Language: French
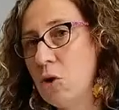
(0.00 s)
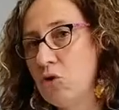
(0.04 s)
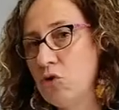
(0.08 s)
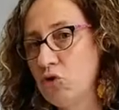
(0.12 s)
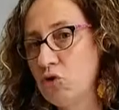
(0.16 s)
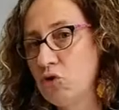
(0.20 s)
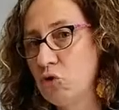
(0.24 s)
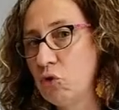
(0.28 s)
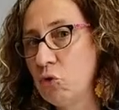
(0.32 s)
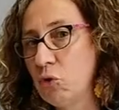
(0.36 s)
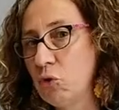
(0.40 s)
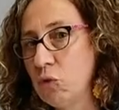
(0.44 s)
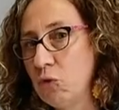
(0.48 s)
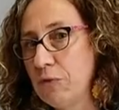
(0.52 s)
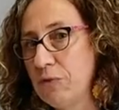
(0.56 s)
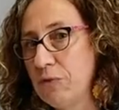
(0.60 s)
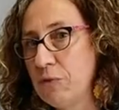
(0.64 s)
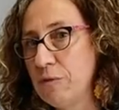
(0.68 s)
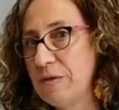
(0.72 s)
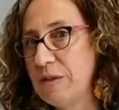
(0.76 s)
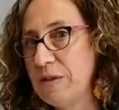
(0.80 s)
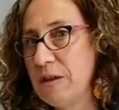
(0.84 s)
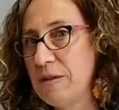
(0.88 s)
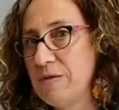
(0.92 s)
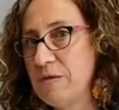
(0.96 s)
Je
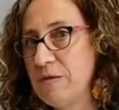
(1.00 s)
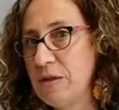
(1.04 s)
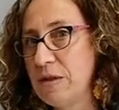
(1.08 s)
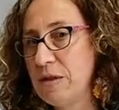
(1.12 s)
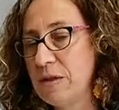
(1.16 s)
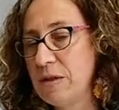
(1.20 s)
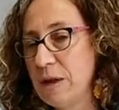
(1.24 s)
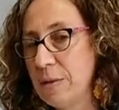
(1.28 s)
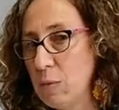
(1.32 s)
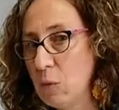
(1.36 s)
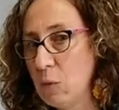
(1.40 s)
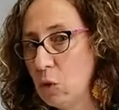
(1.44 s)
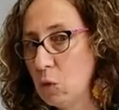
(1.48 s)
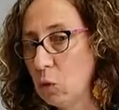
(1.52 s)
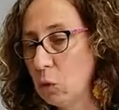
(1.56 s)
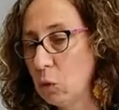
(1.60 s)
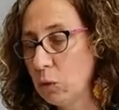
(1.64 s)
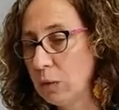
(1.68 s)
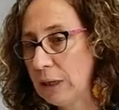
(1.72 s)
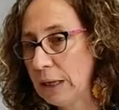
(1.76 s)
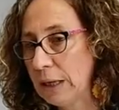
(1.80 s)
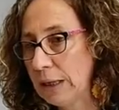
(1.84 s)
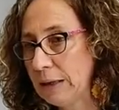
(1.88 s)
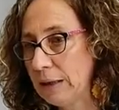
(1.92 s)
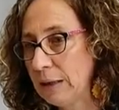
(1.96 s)
vous invite à me
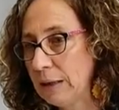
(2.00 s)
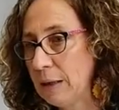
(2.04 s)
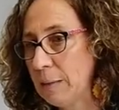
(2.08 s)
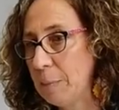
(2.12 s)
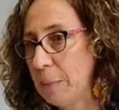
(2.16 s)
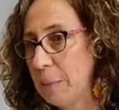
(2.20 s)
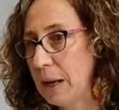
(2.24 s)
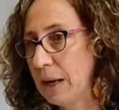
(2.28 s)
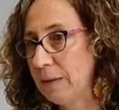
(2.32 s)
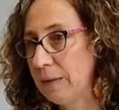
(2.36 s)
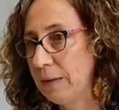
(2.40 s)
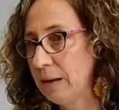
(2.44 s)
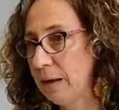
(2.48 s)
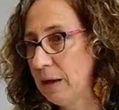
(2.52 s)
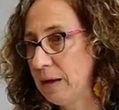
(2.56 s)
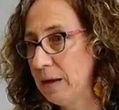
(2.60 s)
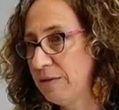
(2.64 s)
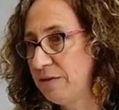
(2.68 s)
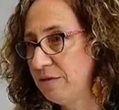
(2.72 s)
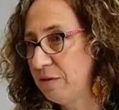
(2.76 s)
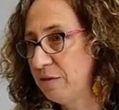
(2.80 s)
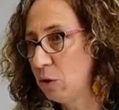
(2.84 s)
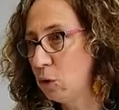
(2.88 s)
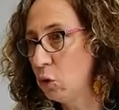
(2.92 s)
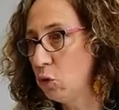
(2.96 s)
contacter par
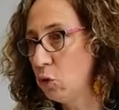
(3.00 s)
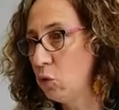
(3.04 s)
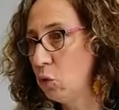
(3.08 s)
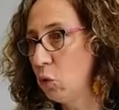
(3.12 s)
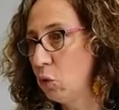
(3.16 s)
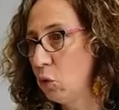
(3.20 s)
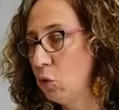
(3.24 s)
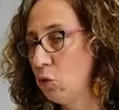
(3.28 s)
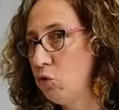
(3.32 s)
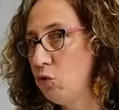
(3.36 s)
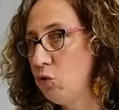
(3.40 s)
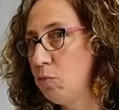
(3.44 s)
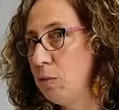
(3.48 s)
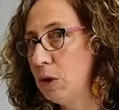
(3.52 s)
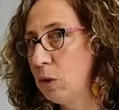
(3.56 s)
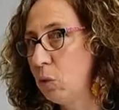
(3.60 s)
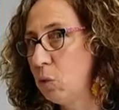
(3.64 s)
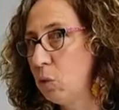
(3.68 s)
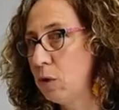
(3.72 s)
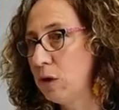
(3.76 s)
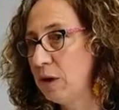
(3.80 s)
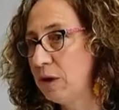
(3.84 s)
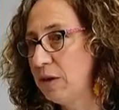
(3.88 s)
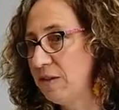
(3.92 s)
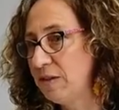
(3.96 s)
téléphone au
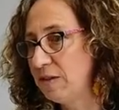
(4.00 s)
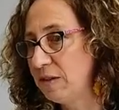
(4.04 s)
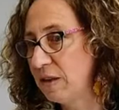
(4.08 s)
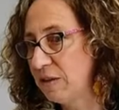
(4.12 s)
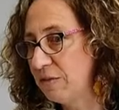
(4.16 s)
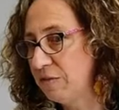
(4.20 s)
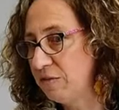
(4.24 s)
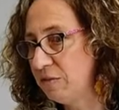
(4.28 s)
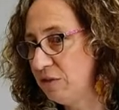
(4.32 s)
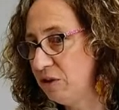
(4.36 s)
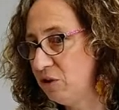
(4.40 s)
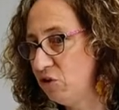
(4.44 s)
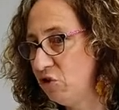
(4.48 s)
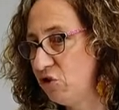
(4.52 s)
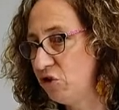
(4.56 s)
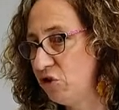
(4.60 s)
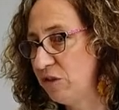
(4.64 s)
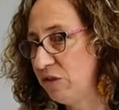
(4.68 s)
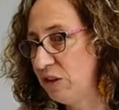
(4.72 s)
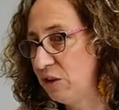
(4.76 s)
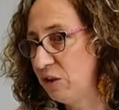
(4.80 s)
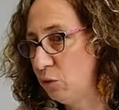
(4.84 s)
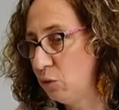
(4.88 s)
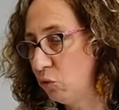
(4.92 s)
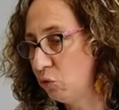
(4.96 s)
numéro qui s'affiche
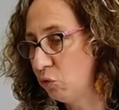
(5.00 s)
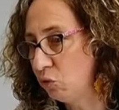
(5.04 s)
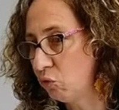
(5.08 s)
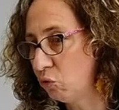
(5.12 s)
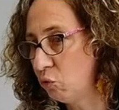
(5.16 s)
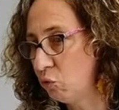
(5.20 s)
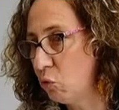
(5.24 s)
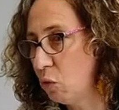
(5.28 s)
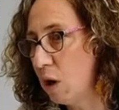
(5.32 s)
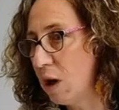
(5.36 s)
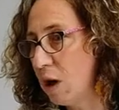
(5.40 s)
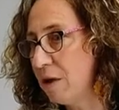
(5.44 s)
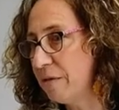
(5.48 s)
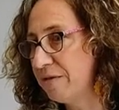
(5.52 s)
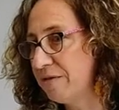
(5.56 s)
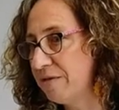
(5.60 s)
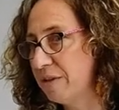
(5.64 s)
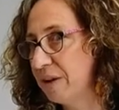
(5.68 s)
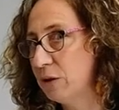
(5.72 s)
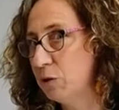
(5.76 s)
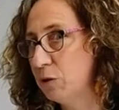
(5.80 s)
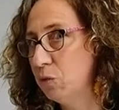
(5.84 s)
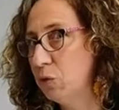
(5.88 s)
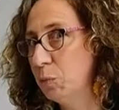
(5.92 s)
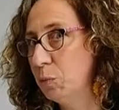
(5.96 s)
ci-dessous
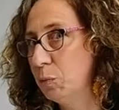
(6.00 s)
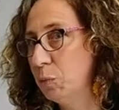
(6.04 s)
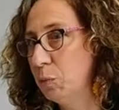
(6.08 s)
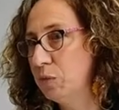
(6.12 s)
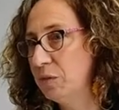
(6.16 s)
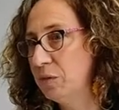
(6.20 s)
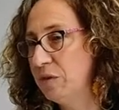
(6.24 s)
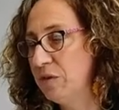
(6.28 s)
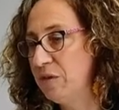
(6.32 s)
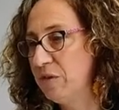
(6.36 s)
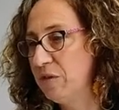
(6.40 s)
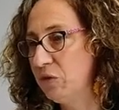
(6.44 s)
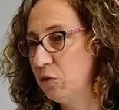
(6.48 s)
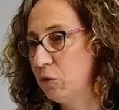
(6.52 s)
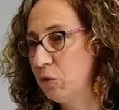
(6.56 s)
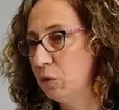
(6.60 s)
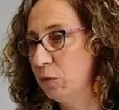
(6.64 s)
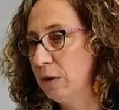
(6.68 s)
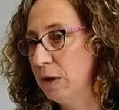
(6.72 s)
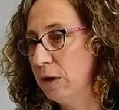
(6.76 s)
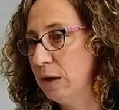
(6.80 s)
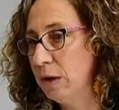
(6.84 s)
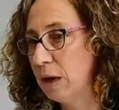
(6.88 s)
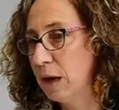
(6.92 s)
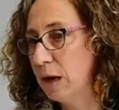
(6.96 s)
afin de
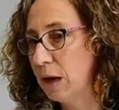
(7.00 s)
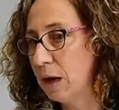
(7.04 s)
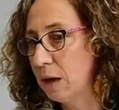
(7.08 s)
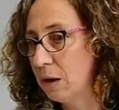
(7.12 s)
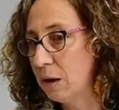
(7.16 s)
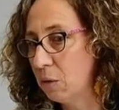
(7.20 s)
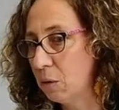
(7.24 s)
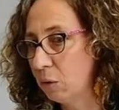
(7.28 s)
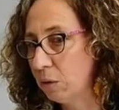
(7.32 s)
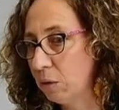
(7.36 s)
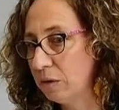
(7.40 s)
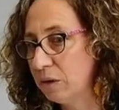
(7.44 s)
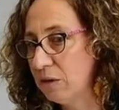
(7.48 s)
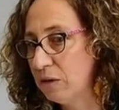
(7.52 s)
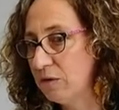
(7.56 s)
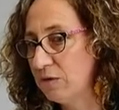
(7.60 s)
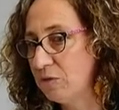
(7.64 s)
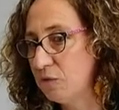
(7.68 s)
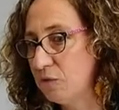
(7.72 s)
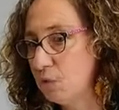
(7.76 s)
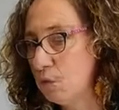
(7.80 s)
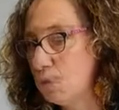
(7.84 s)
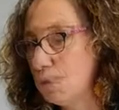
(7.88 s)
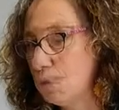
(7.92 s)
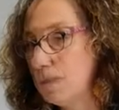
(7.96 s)
positionner un
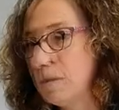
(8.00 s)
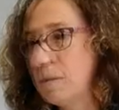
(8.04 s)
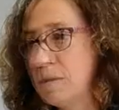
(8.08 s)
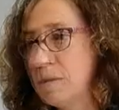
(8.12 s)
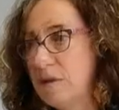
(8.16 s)
rendez-vous.